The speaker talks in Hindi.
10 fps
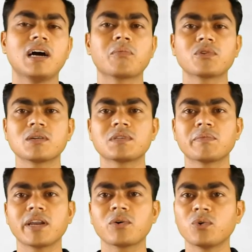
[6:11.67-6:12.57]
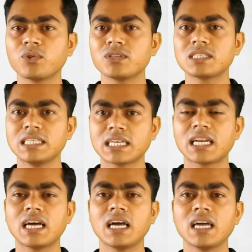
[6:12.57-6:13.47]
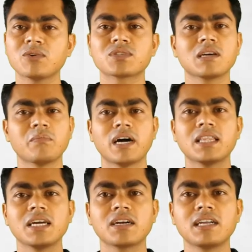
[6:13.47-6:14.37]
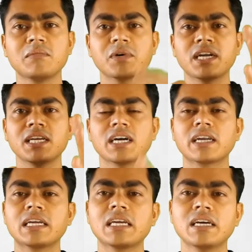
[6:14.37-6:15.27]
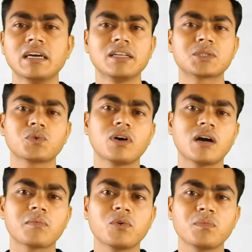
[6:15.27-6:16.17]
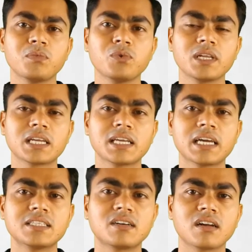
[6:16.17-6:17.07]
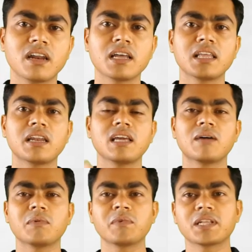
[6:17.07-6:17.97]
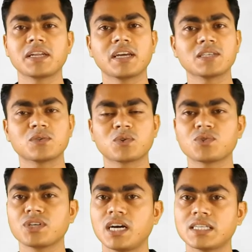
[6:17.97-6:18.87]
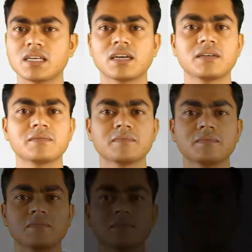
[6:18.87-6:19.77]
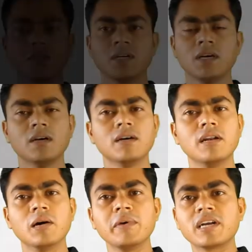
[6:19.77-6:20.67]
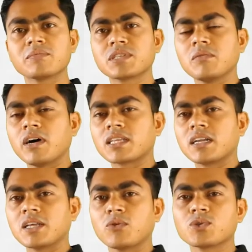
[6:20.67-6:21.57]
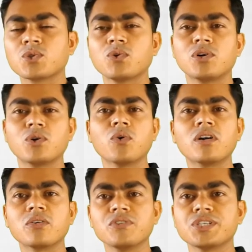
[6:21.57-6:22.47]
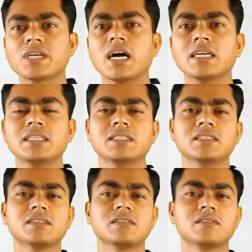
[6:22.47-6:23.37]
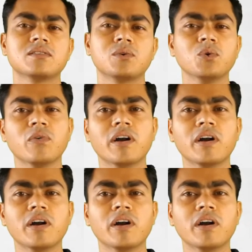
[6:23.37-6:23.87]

आपको सबसे पहले खुद सीखना है उसके बाद एक टीम खड़ी करनी है जिसको आपको पूरी तरीके से ट्रेनिंग देनी है आप अपने तरीके से उसको सिखा सकें नवे टिप्स की बात करते हैं दोस्तों डोंट बी शाई डू